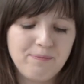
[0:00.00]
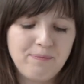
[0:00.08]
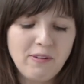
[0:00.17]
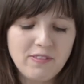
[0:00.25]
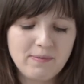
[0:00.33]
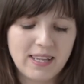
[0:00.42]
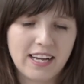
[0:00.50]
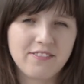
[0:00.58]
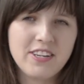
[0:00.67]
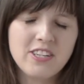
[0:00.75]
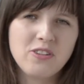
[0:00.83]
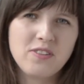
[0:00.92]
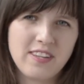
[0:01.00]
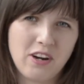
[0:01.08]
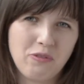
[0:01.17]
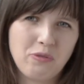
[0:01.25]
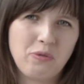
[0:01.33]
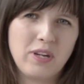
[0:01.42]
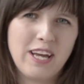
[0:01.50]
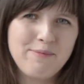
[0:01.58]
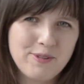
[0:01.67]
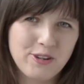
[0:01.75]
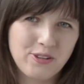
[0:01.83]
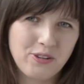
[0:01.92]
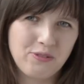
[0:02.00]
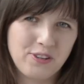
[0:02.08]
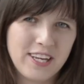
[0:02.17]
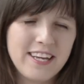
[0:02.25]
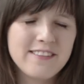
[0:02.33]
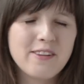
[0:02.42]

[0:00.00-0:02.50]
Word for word: Powiem tak, większość serów, które ja przygotowuję,